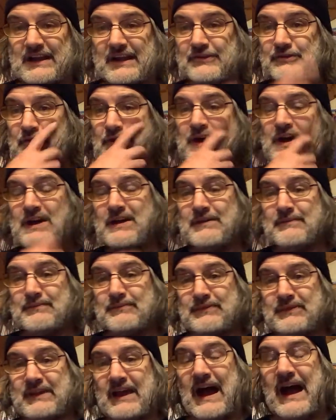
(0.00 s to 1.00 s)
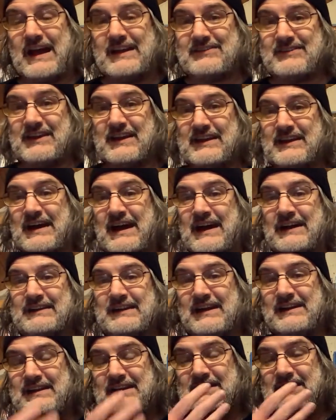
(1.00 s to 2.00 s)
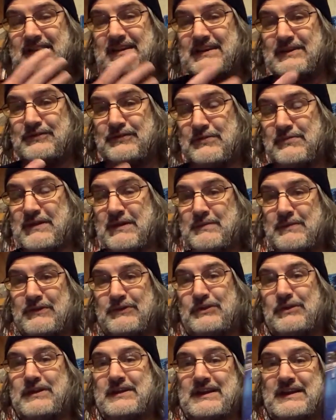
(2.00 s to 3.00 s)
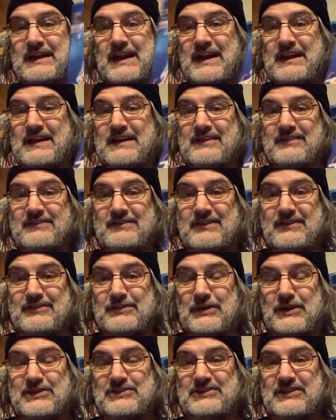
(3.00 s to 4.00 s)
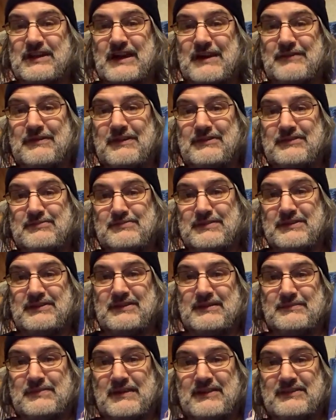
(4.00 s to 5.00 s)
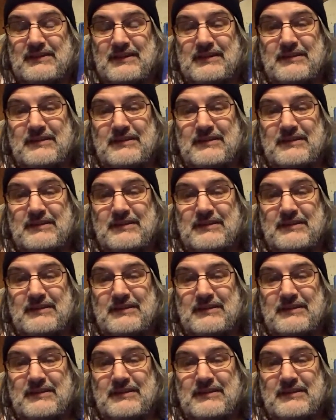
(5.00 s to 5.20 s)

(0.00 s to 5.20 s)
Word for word: Also der einzige Nachteil, den ich hier für mich persönlich erkenne, ist, das deutsche Cover ist ein bisschen besser.